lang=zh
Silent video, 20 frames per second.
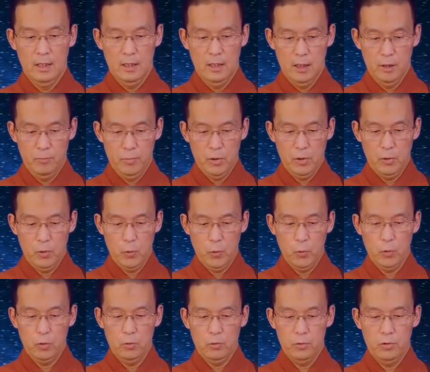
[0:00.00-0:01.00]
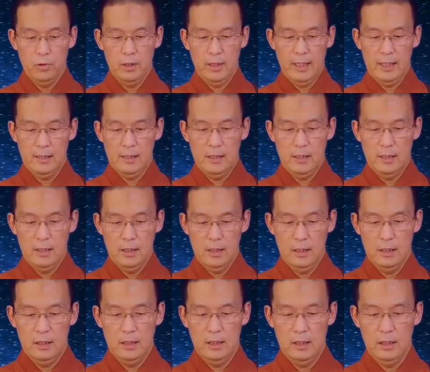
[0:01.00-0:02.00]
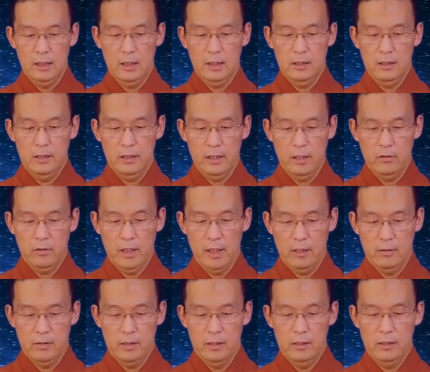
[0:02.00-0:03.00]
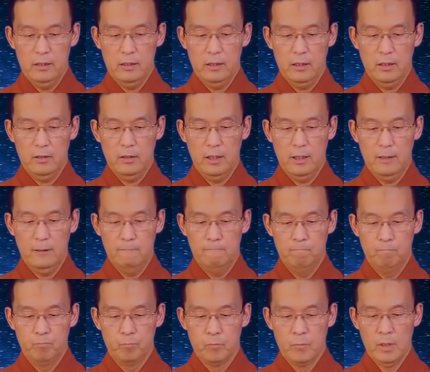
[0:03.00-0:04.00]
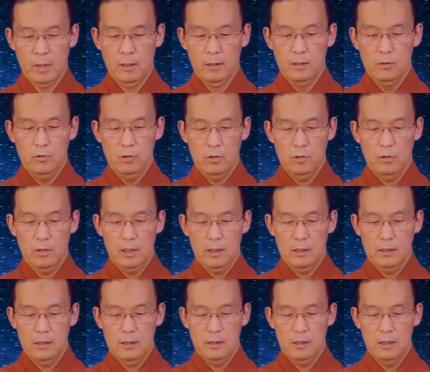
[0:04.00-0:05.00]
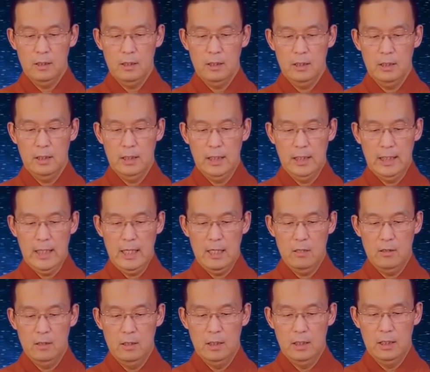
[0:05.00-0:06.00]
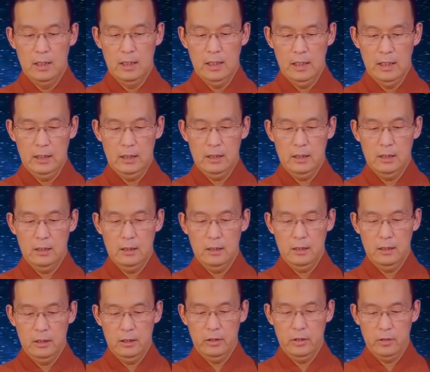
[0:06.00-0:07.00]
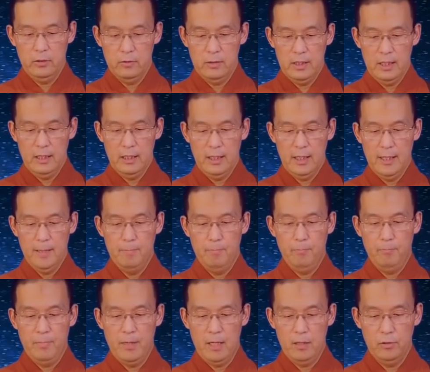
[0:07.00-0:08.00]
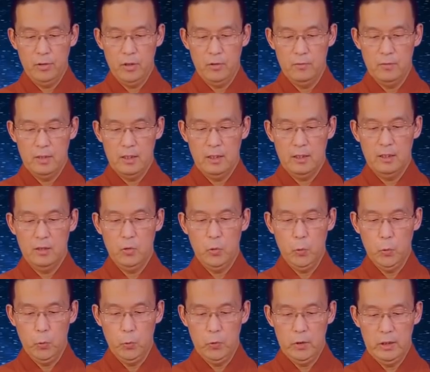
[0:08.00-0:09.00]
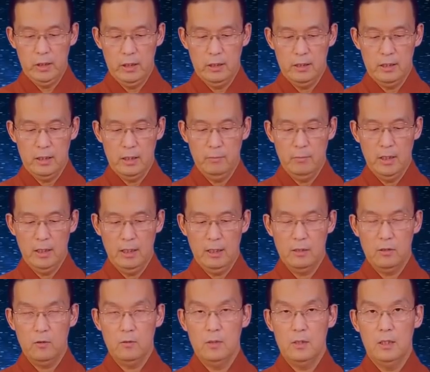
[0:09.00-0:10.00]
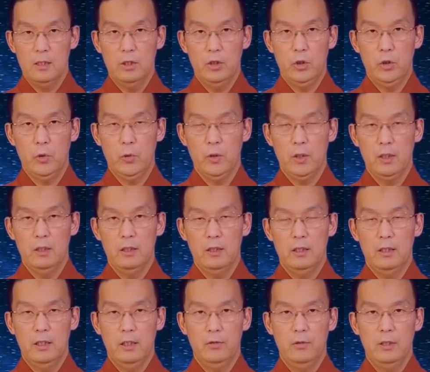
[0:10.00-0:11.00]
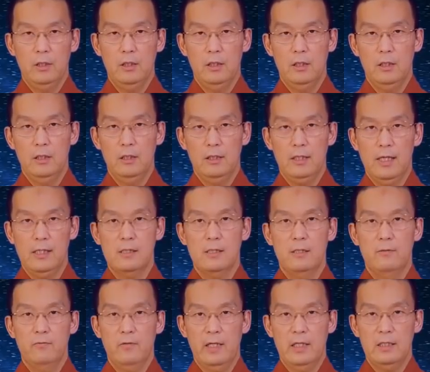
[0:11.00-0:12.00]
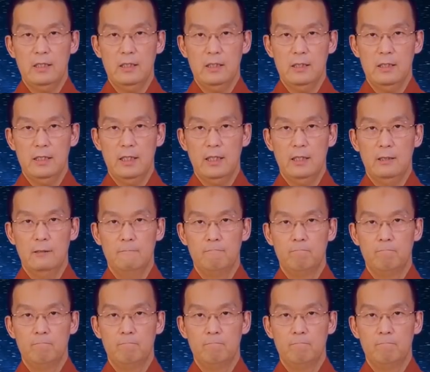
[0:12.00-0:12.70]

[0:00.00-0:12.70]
你不用过度去担心疫情跟萧条、经济萧条。 最重要的是呢，你要礼敬、希求、赞叹，保有这个无限生命当中的永恒的能源体大圣发心。这样，